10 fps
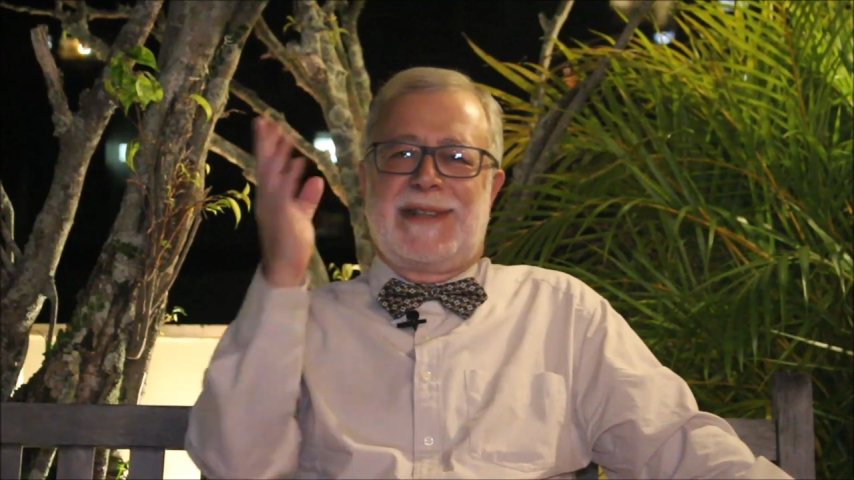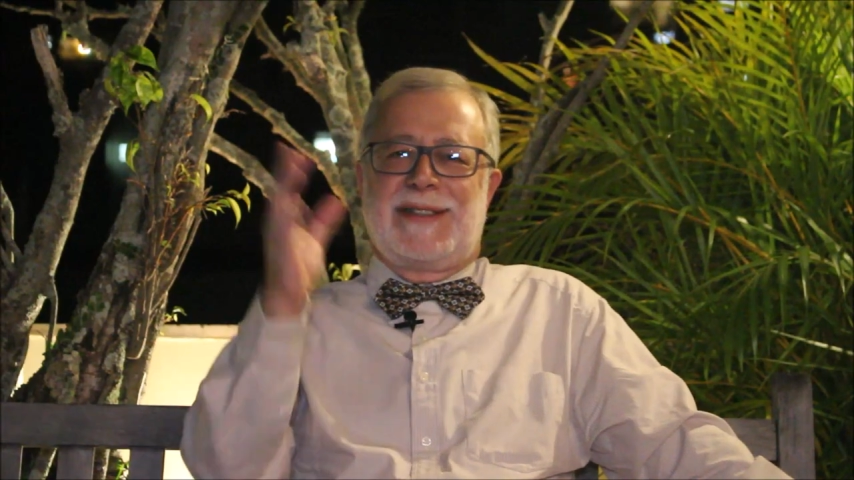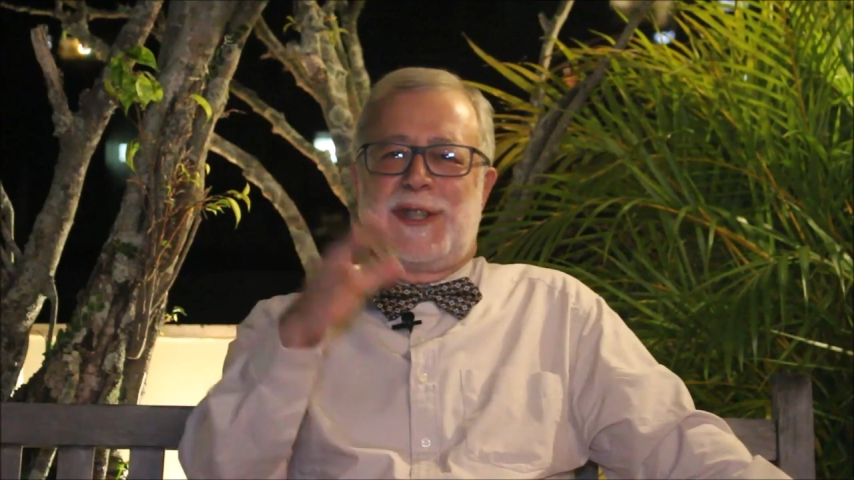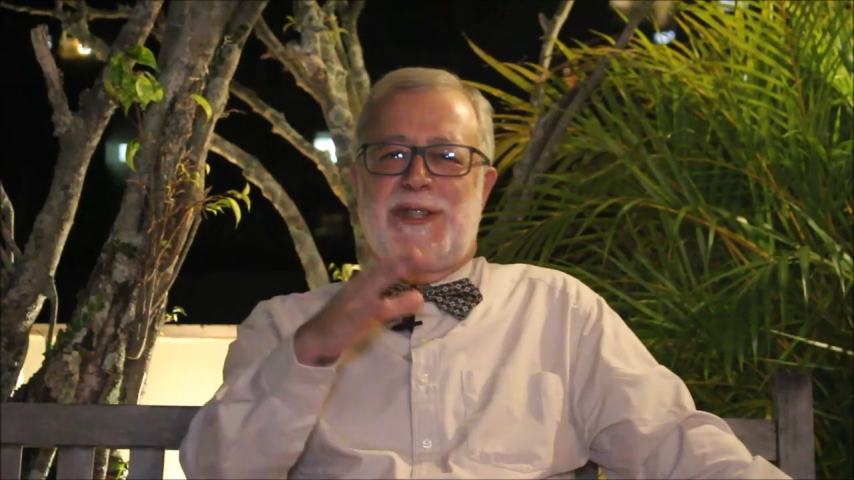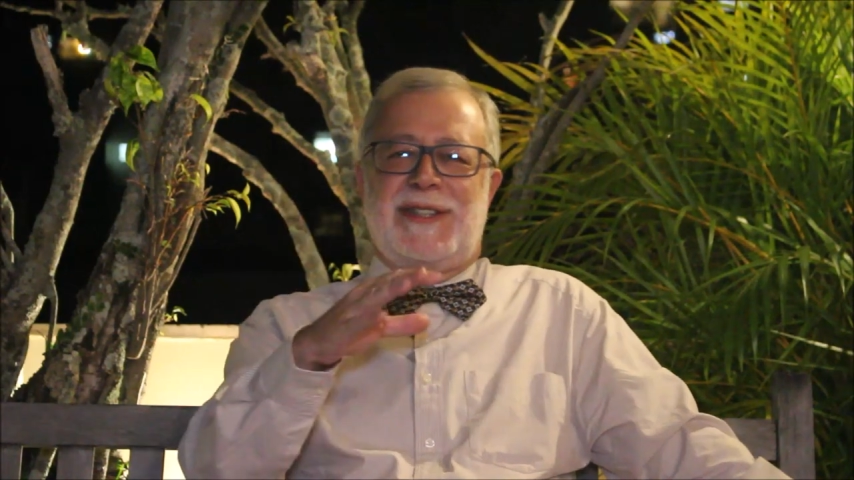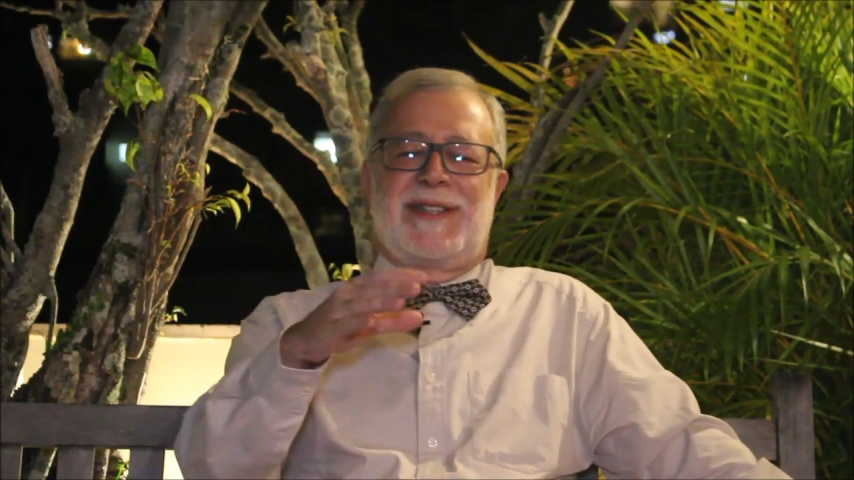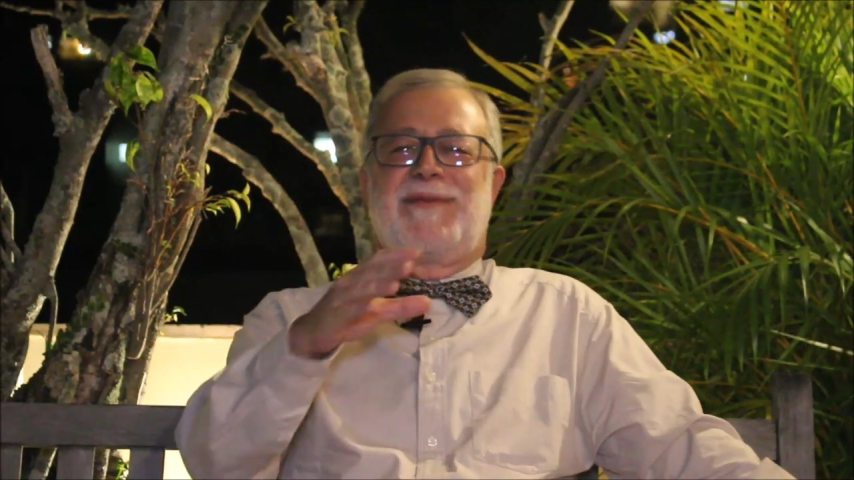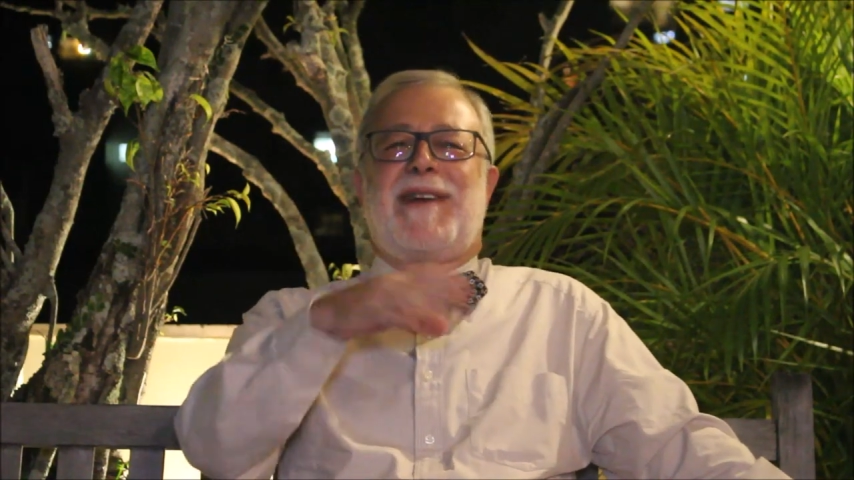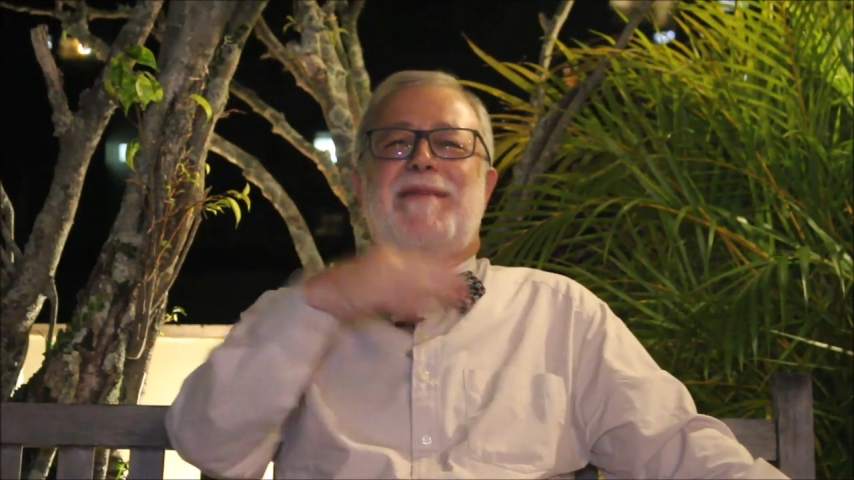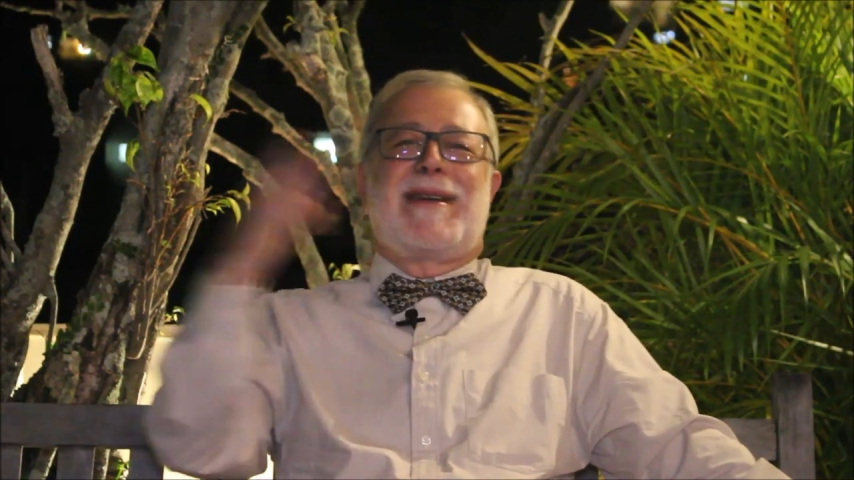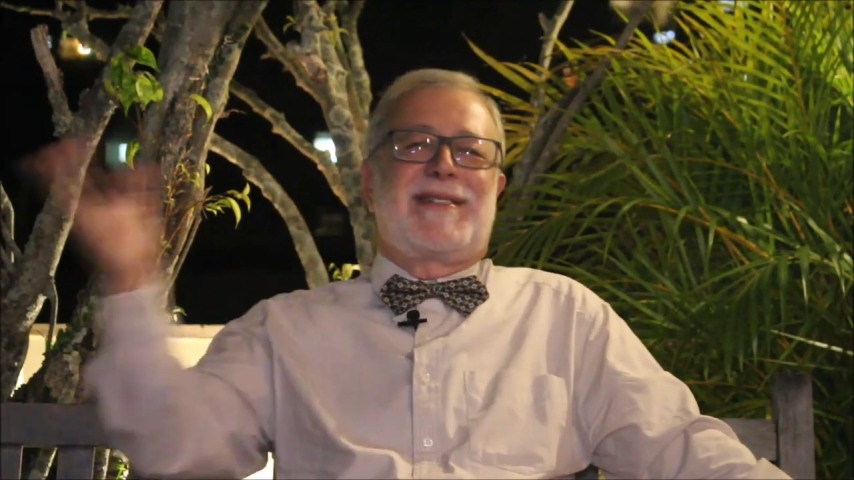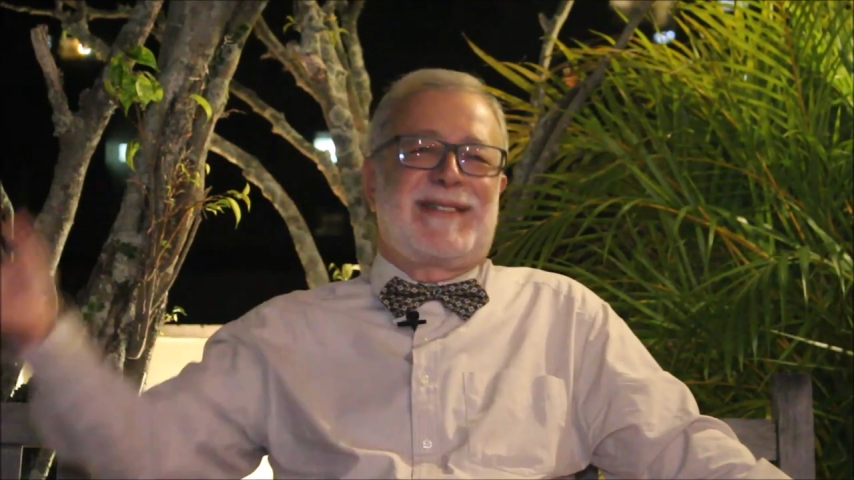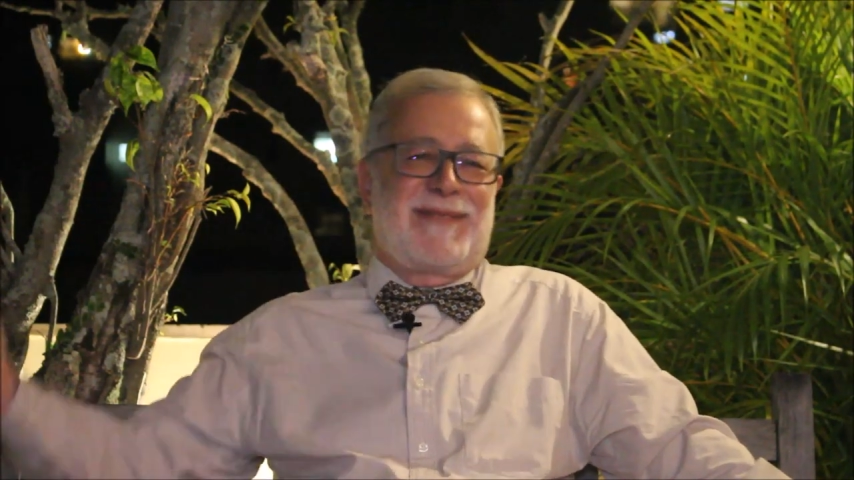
a Argentina não vai mais